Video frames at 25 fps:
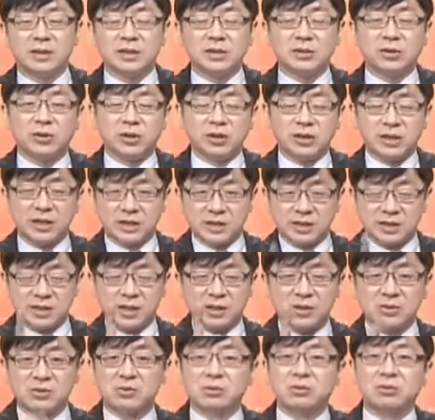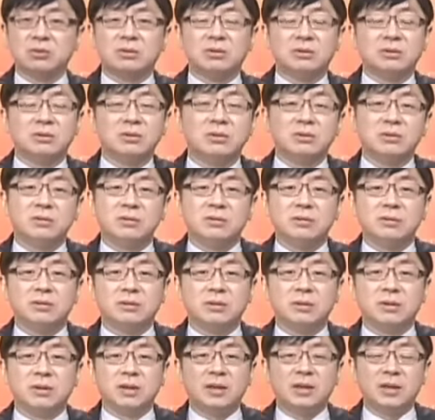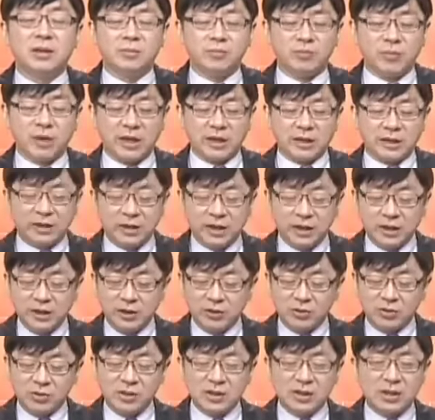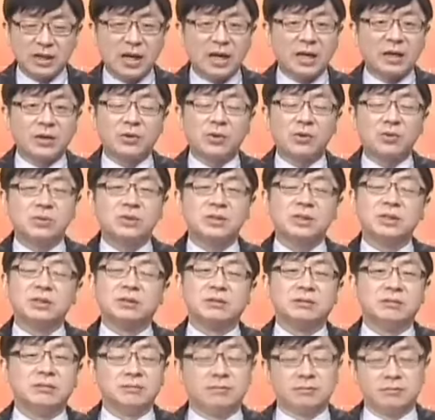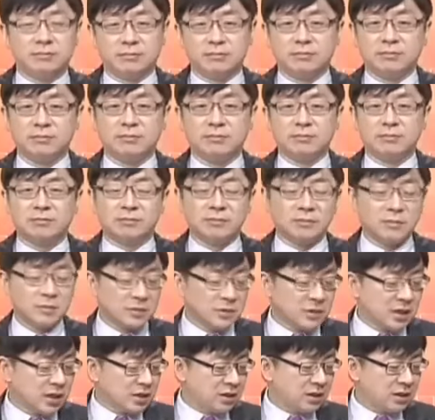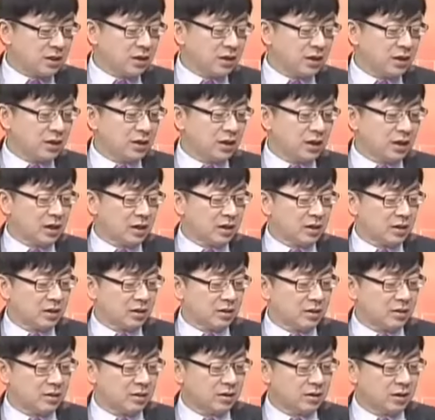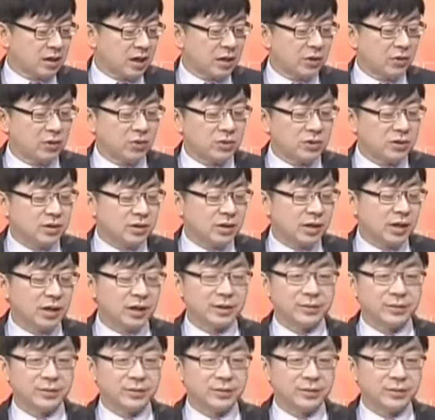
只有一件事要做，每天都是开工日，像今天呢，开工日